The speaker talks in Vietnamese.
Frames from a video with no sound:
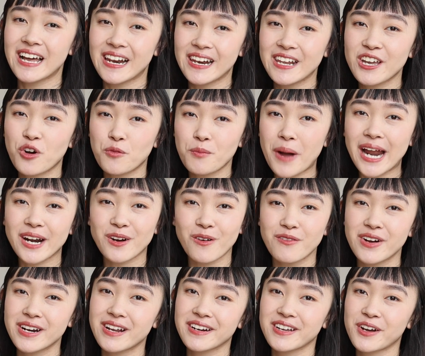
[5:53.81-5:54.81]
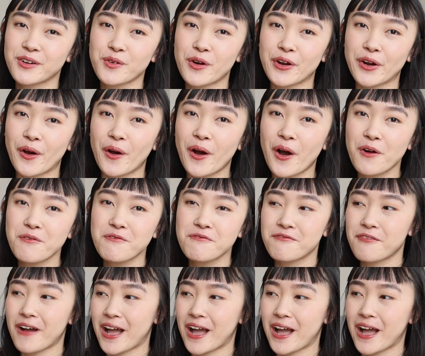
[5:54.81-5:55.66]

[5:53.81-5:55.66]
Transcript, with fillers: liệu bạn có vẫn đang theo đuổi nó không?